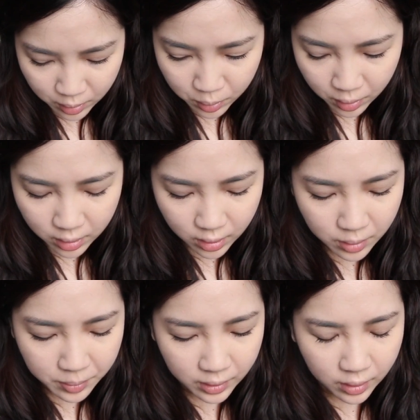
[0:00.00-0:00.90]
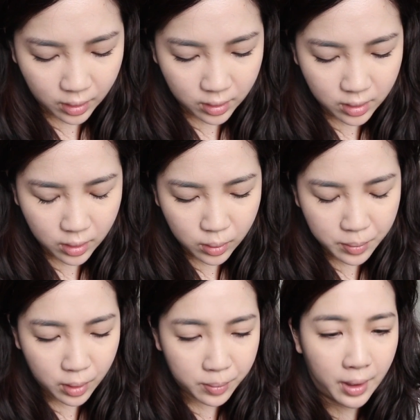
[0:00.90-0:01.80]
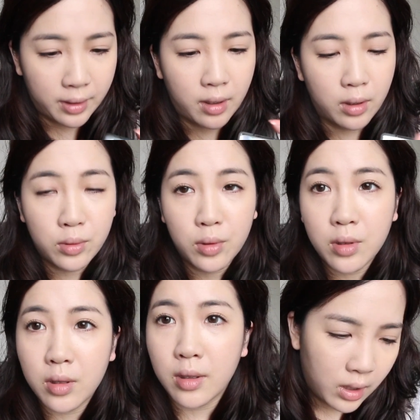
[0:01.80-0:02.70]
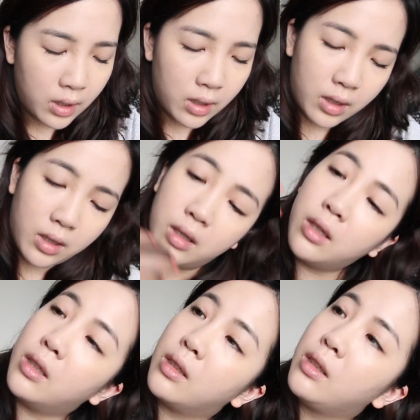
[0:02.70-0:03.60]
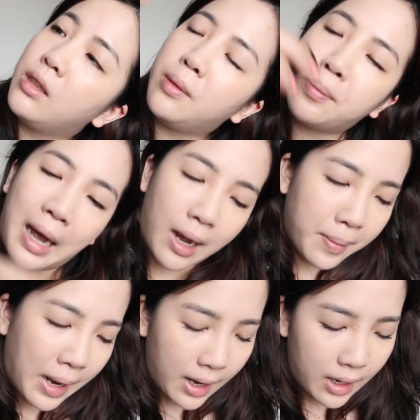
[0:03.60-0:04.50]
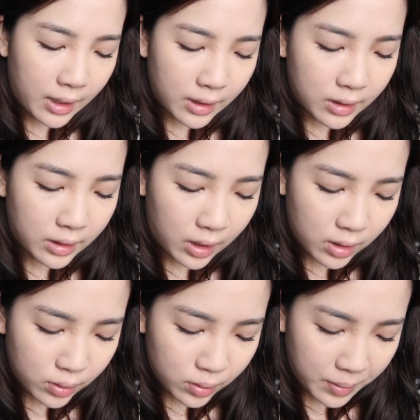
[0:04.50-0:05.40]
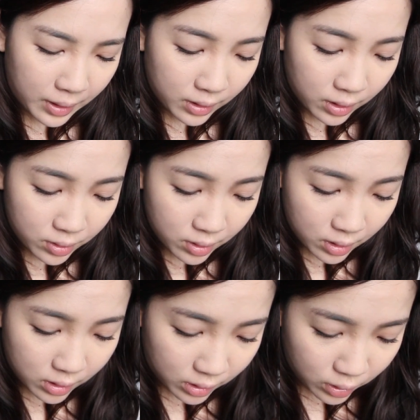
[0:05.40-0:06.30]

最热门的颜色我没有买到，就是218吧，然后我买到的是219，4